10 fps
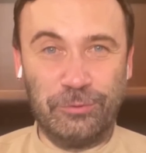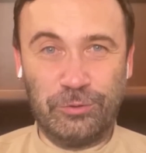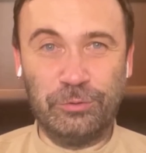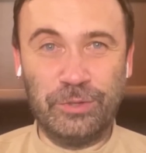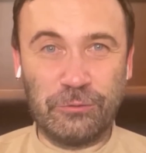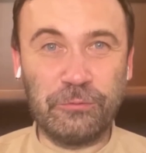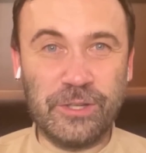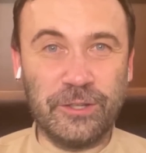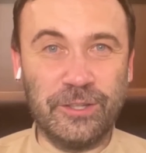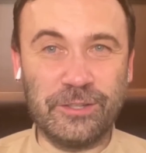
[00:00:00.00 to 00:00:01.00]
что у нас у
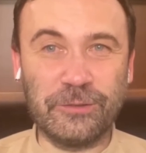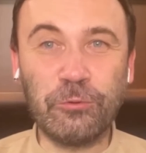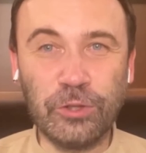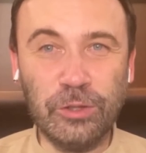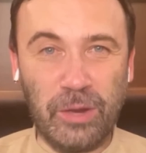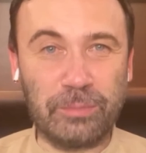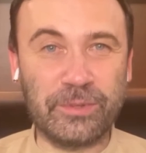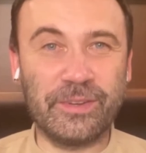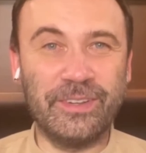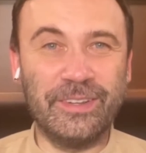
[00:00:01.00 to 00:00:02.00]
всех есть Google Maps.